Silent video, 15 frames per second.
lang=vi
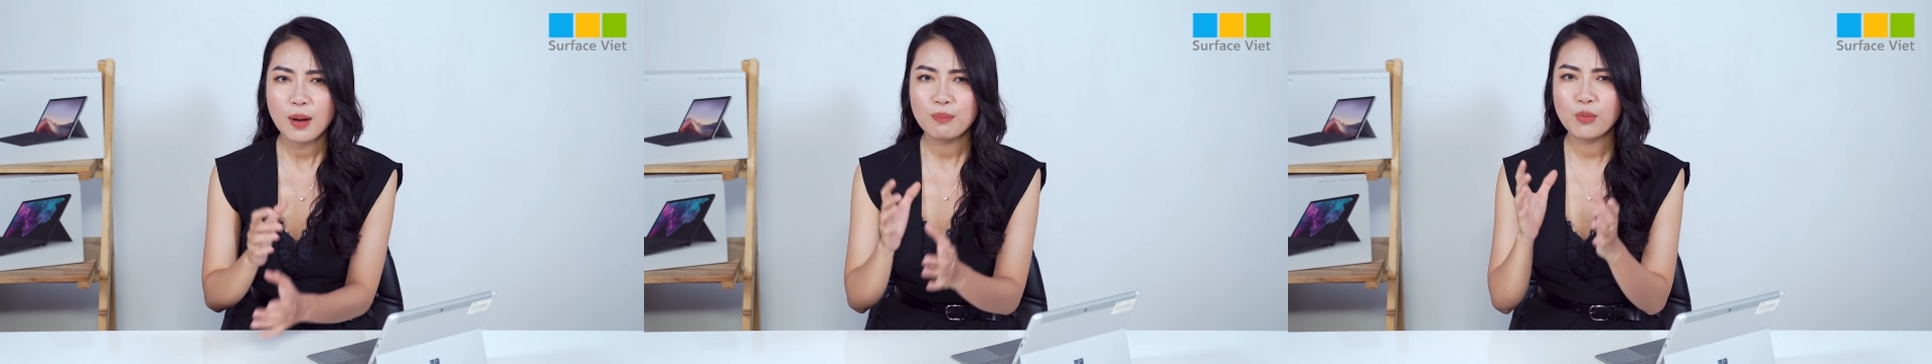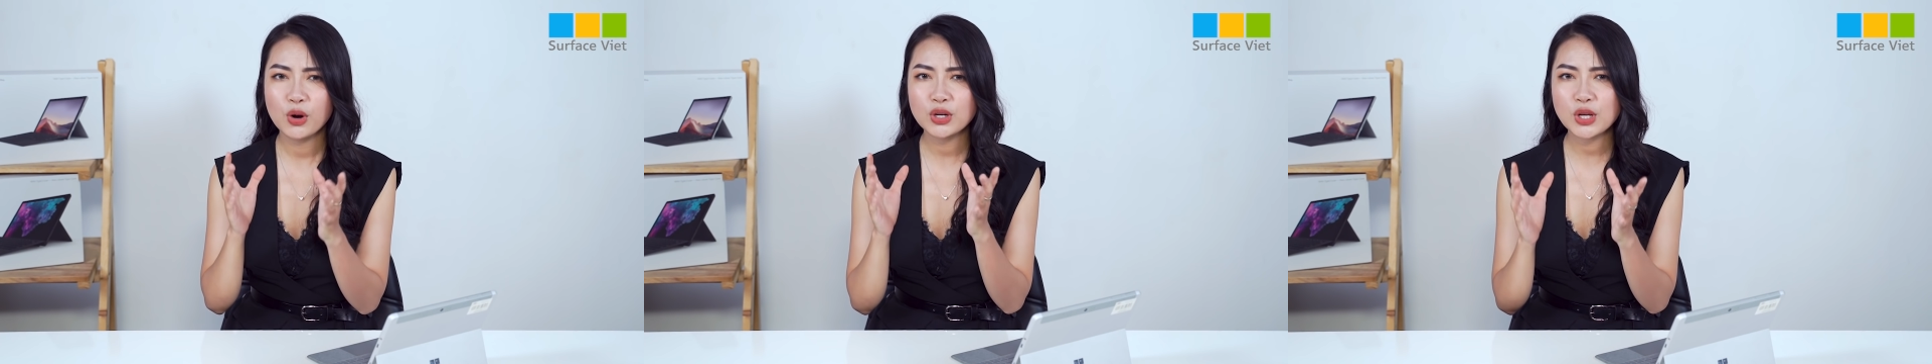
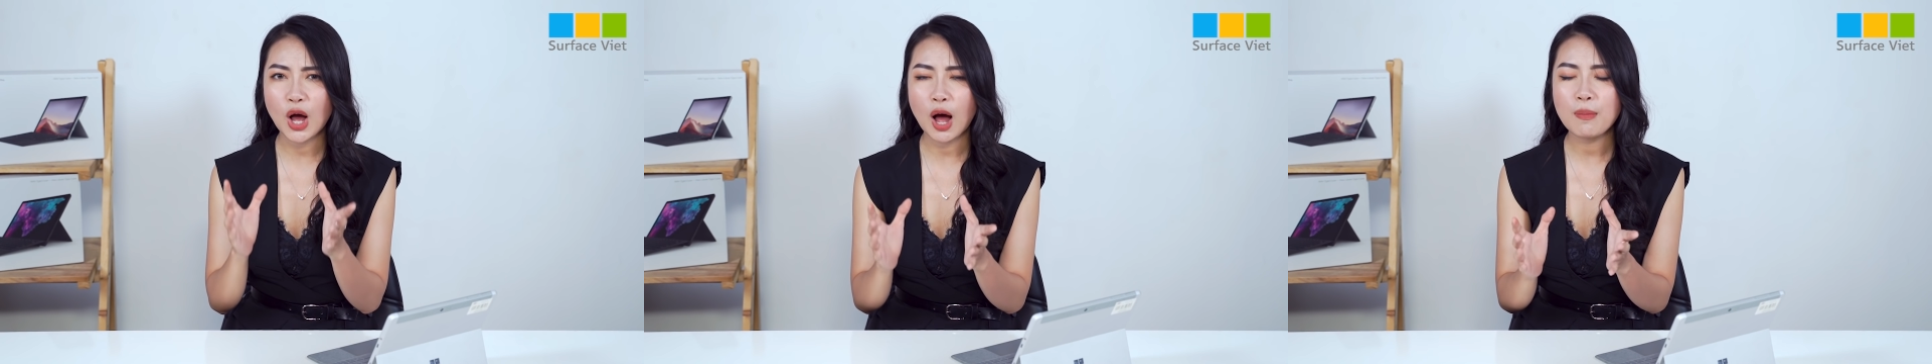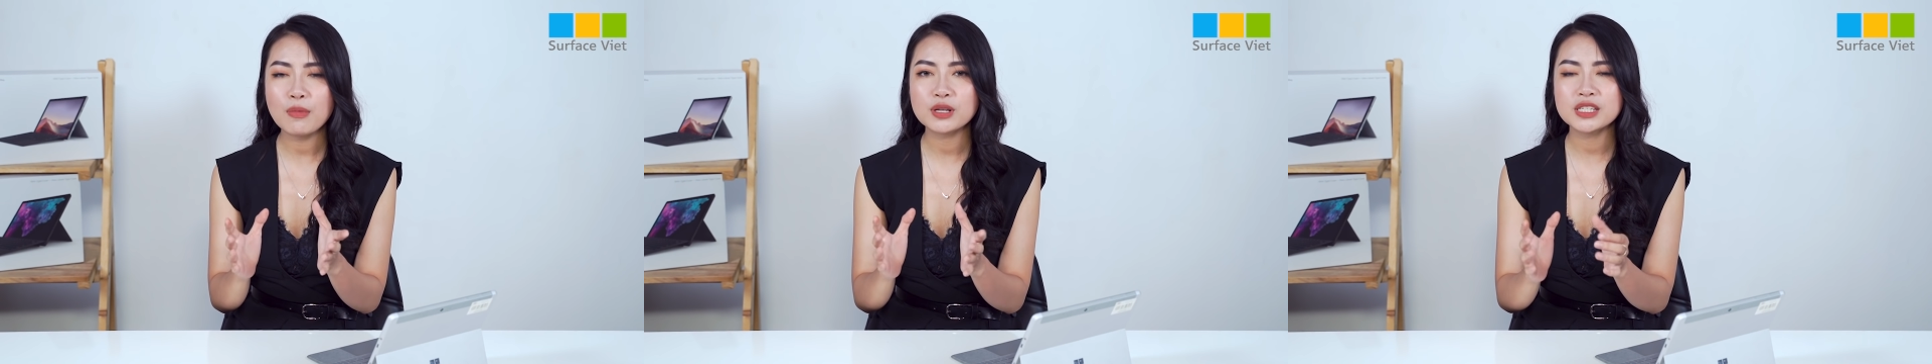muốn
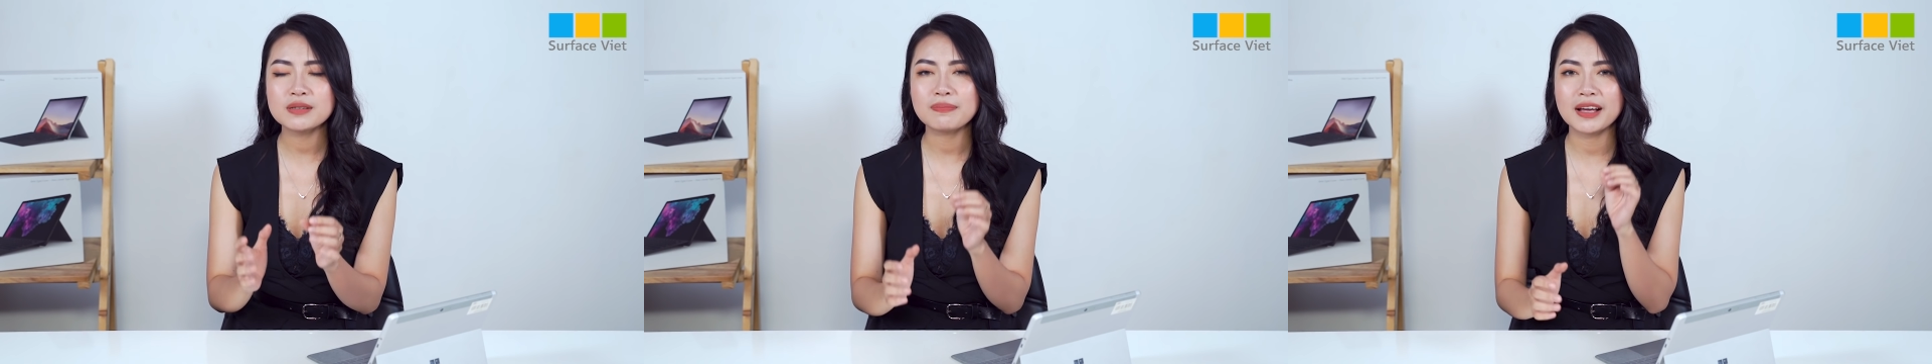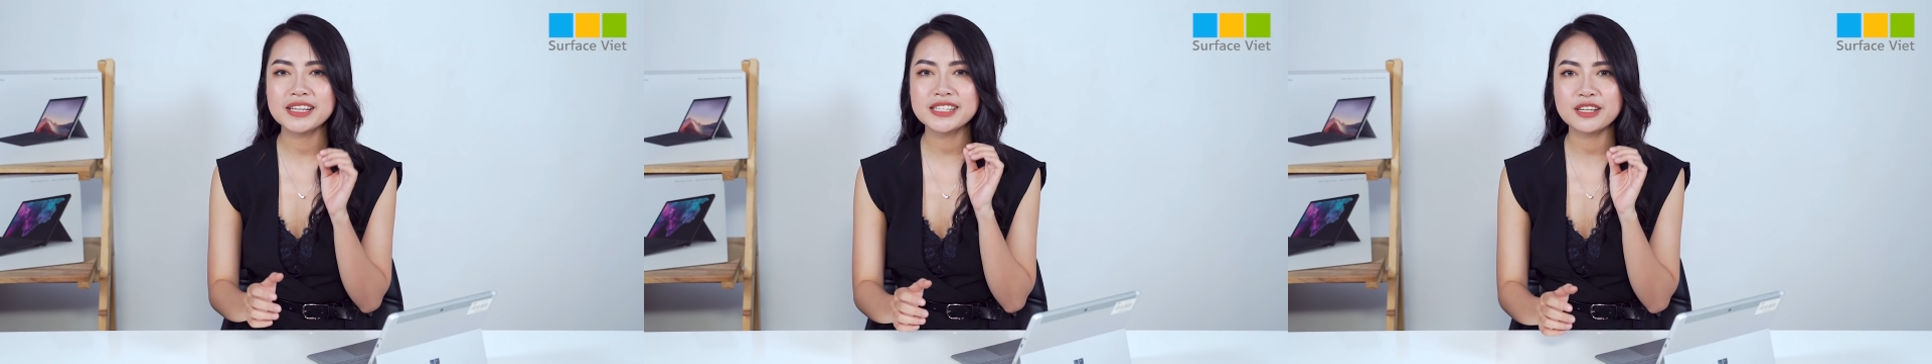có một
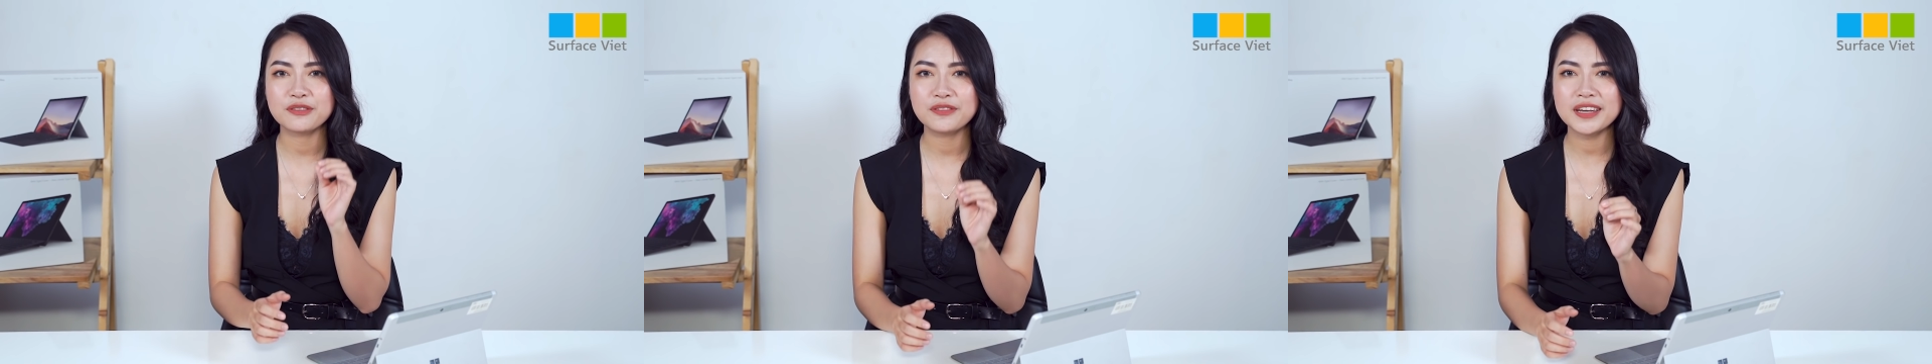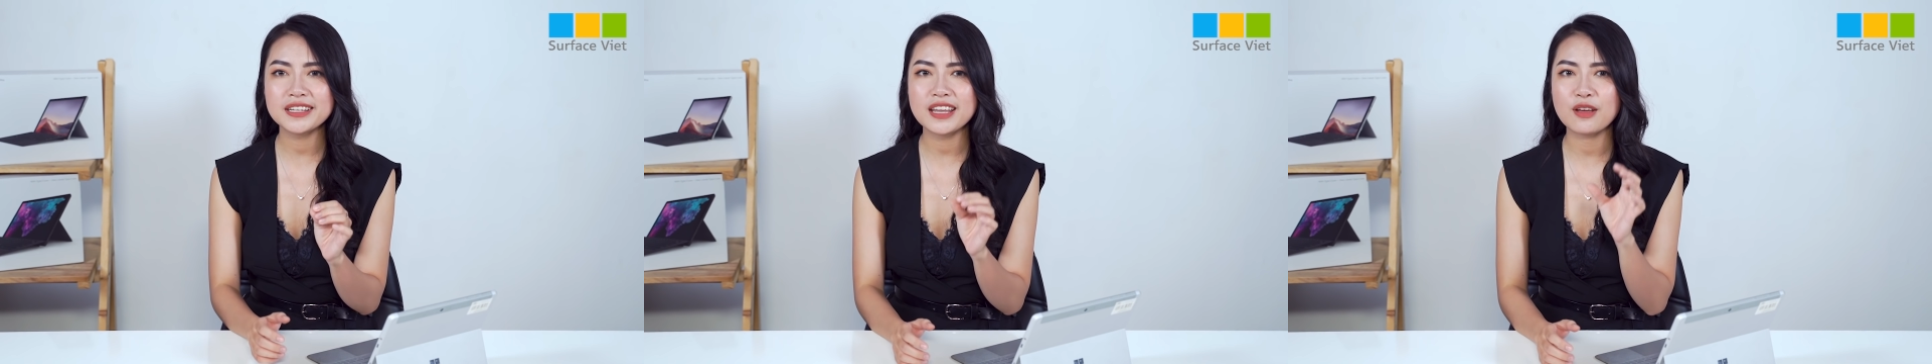chiếc máy Surface